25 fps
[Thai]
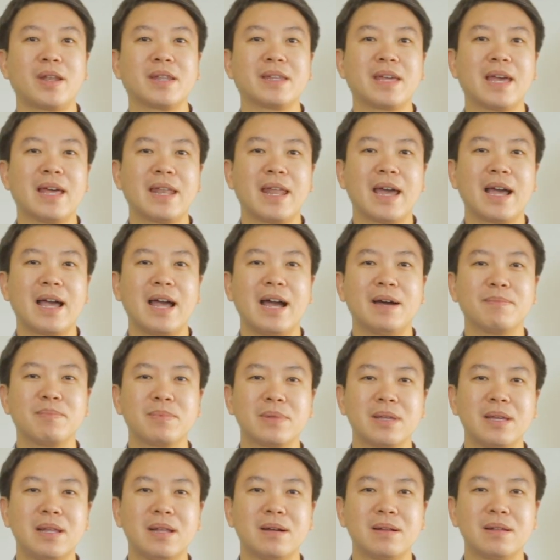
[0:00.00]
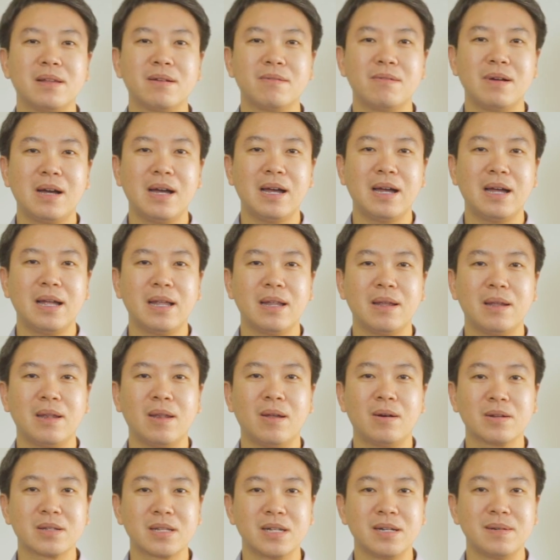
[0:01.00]
ตอนนี้นะครับที่เราเรียกว่า
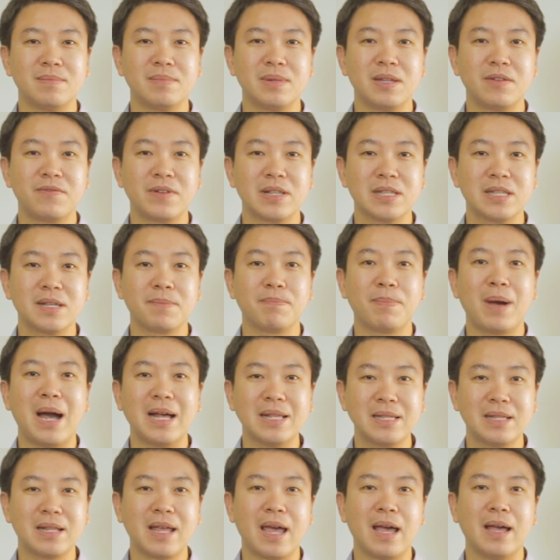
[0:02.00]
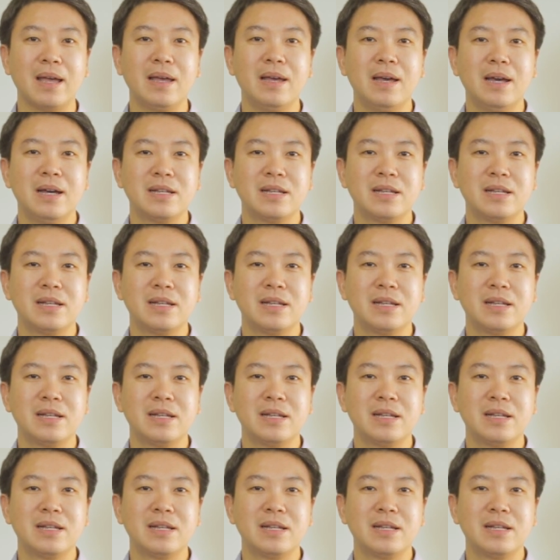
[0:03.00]
Long Term Defensive Plus เนี่ย